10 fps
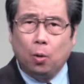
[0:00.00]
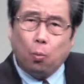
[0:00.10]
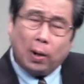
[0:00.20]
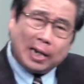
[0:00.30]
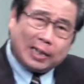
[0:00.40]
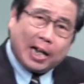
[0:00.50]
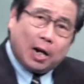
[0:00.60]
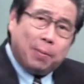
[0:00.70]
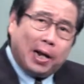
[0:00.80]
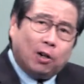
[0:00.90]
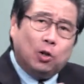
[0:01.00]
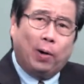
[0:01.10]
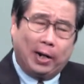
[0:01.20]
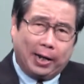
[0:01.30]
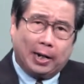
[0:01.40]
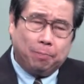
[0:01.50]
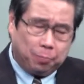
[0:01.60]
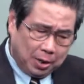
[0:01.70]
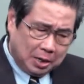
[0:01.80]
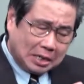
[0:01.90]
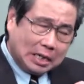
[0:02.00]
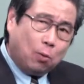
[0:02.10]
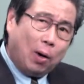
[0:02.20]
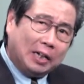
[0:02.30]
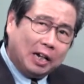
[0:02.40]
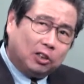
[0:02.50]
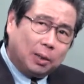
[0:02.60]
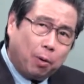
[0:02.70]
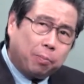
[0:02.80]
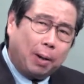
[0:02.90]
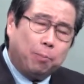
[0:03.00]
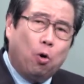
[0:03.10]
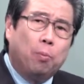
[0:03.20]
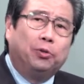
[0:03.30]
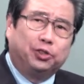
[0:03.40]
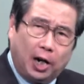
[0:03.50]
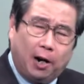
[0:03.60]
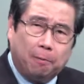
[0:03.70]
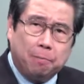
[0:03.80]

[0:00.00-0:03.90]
วันนั้นใกล้เข้ามาแล้วคือวันไหนครับ คือวันที่เราจะพบกับองค์พระเจ้า